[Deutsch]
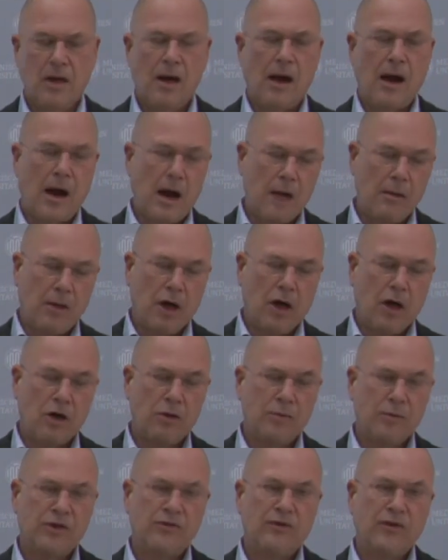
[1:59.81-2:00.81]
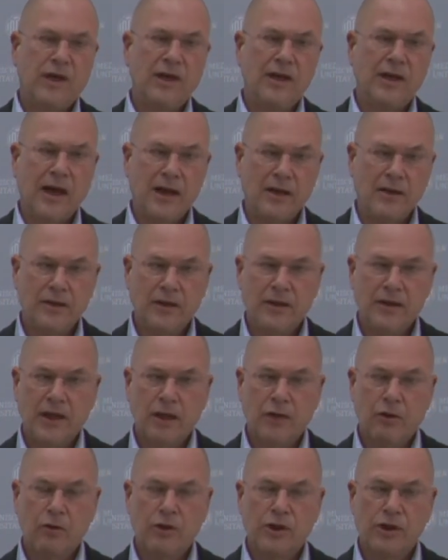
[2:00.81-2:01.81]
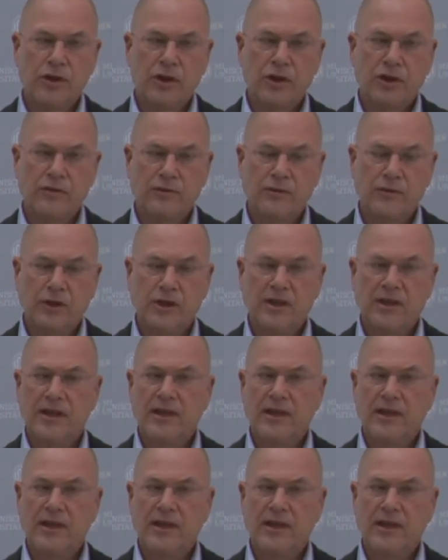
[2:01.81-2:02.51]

aber auch mit vielen anderen Errungenschaften in den